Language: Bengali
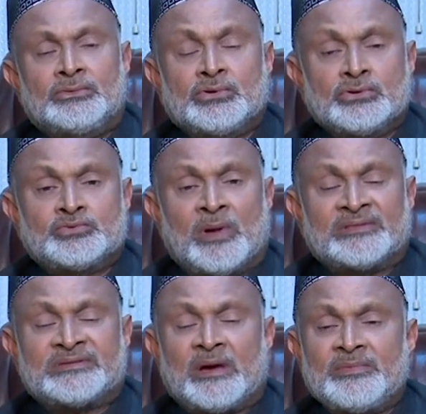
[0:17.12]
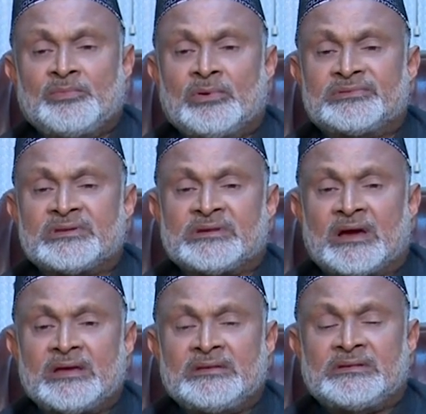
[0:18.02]
জুস বলতে আমি বলতে
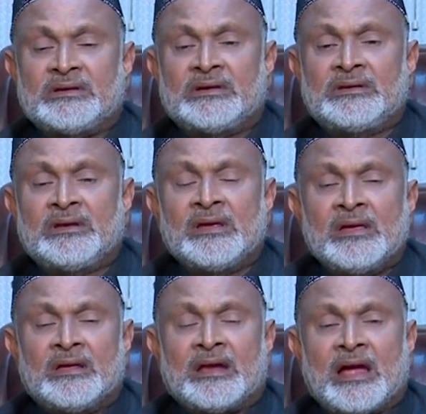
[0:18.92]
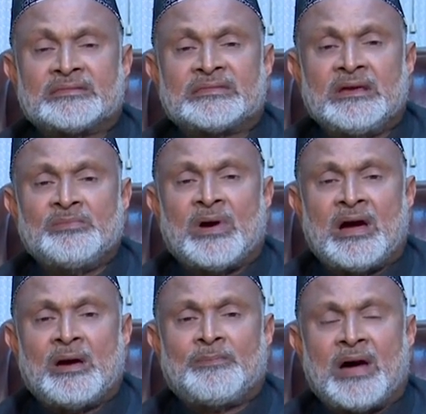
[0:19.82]
চাই যে রাতে মা
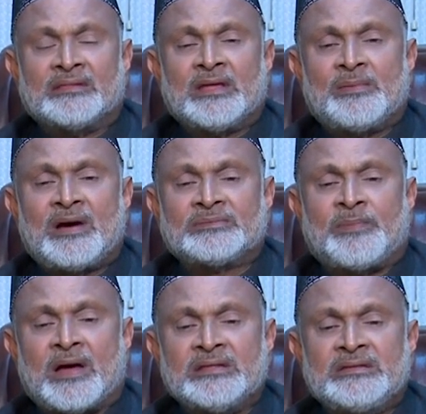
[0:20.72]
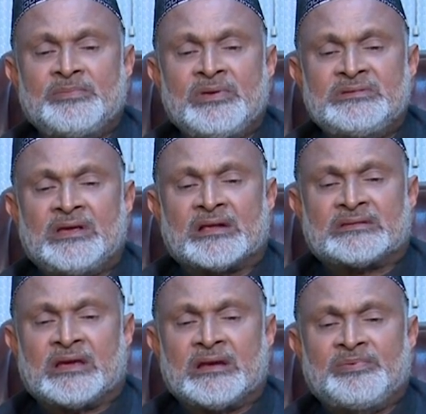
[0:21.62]
পান্দাবাদ পানি দিয়ে ভিজিয়ে
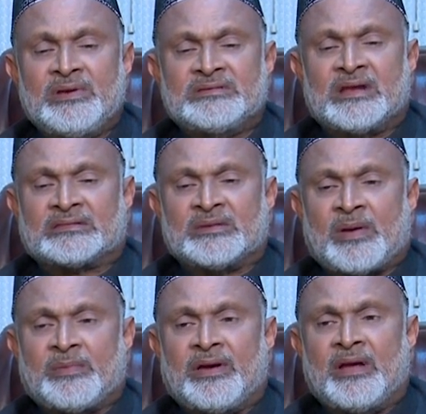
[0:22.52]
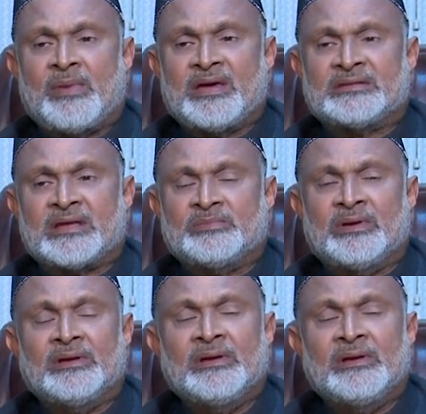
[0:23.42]
রাখছে এখানে ফ্রিজে রাখতে পারবেন না বাইরে থাকবে